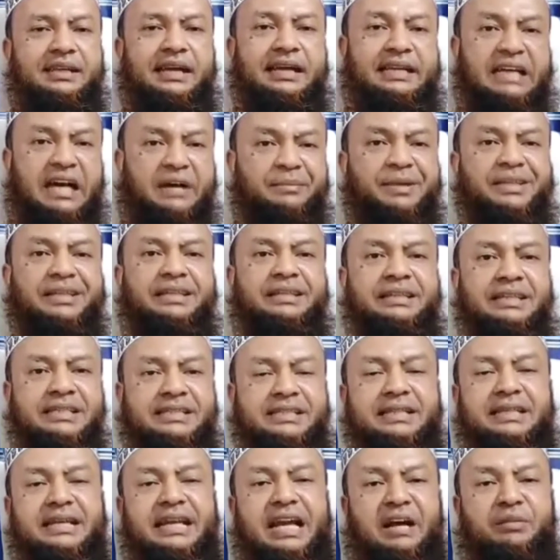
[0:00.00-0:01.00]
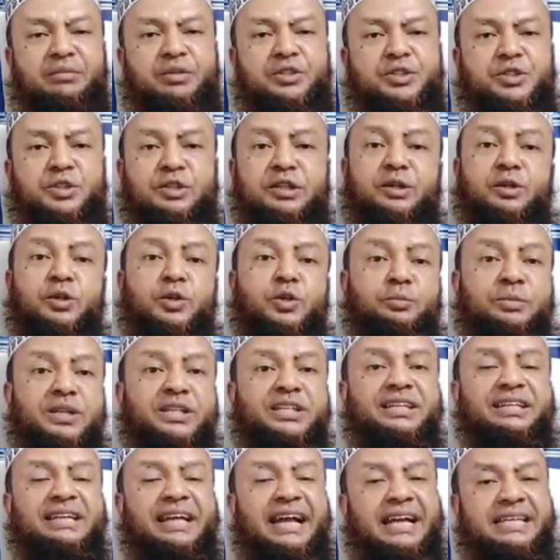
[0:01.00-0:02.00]
এটা আমাদের দেশের গ্রাম অঞ্চলেগুলো
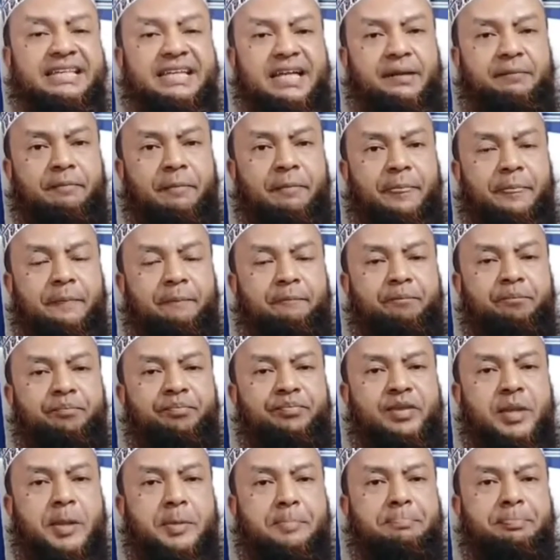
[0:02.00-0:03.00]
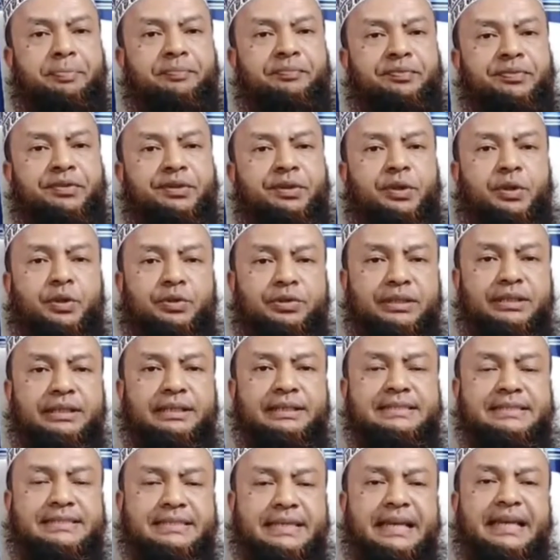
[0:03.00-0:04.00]
বেশি দেখা যায় যদি
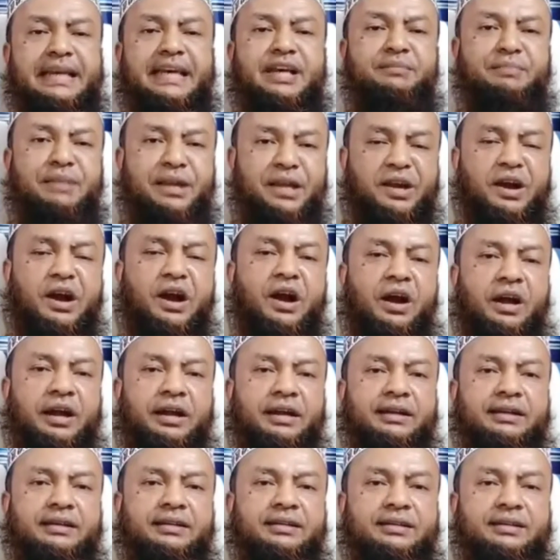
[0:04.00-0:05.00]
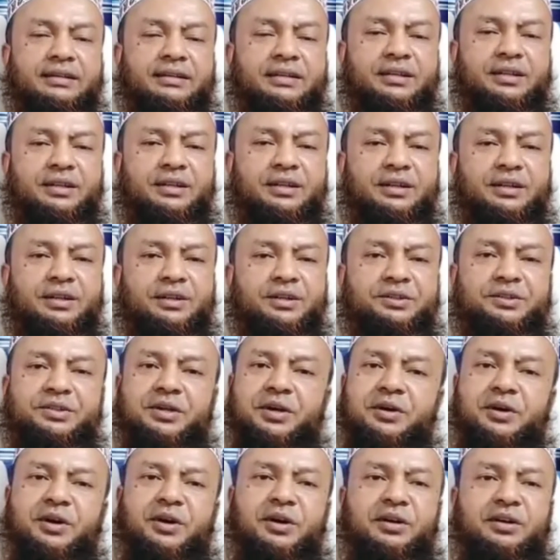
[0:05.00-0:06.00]
ছেলের মেয়ে হয়
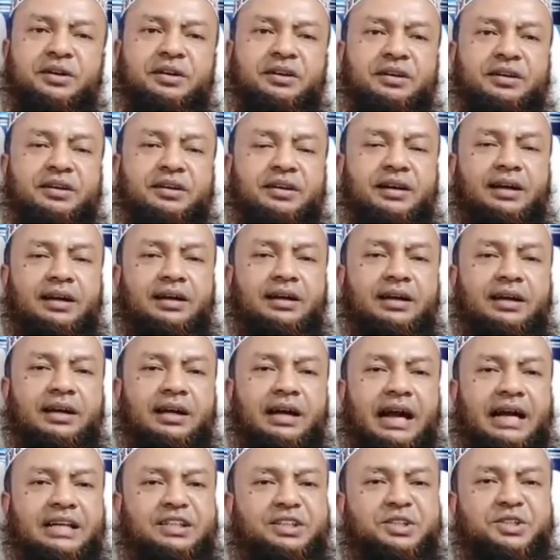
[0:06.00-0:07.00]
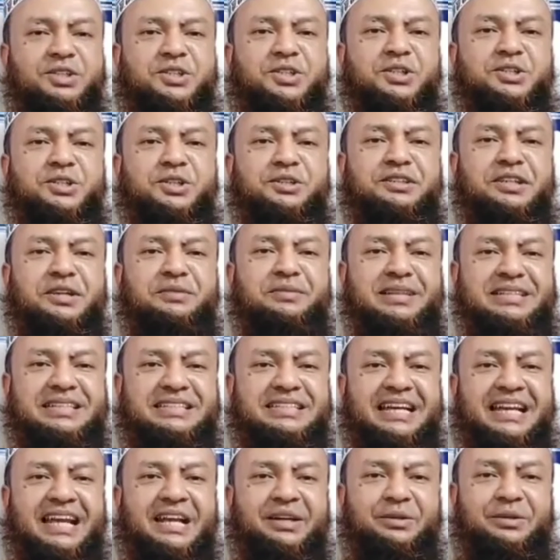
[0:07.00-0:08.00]
তখন আত্মীয় স্বজনদের
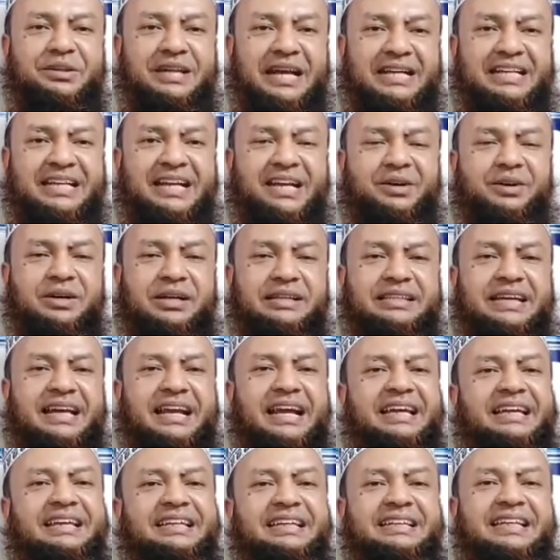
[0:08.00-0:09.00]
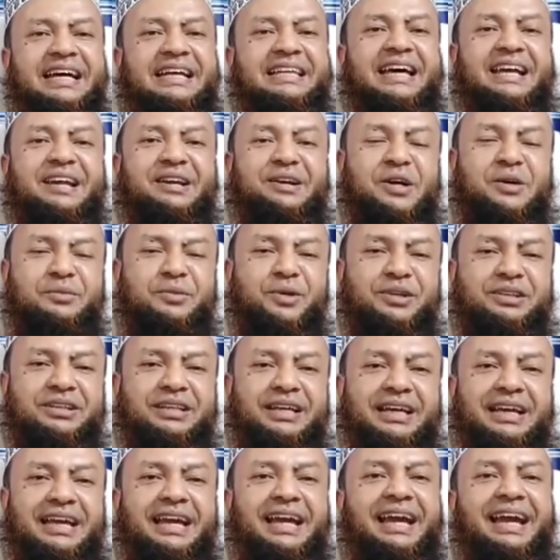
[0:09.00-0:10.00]
মাঝে যারা একটু ঠাট্টা করে তারা গিয়ে দাদারে খবর
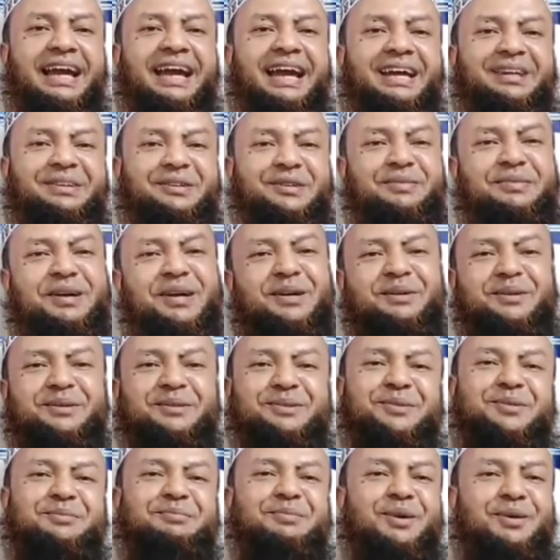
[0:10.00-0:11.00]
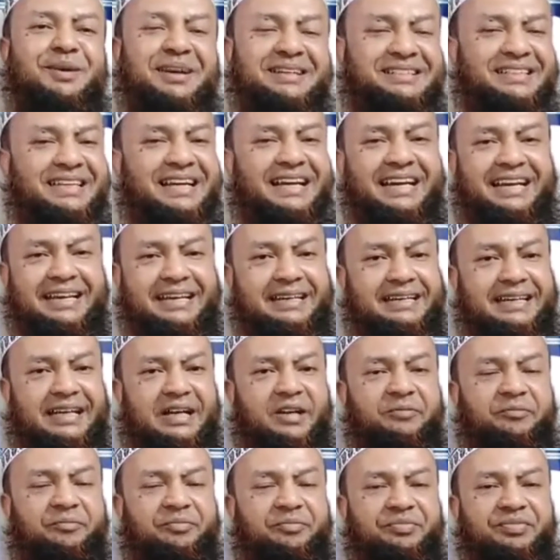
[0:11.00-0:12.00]
দেয় তোমার নতুন বউ আইসে আরেকটা
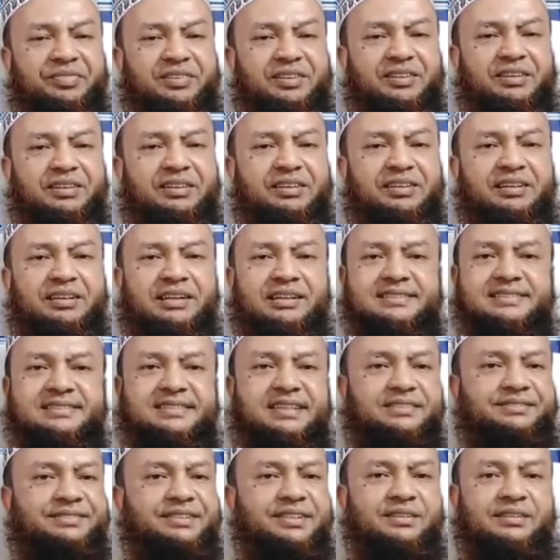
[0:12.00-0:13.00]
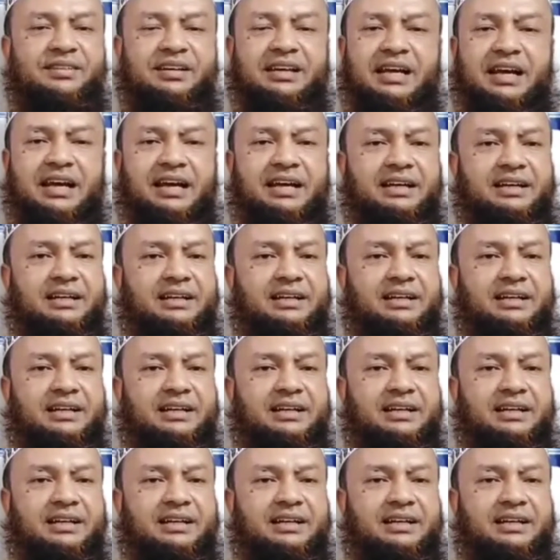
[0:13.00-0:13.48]
আস্তাক ফেরল্লাহ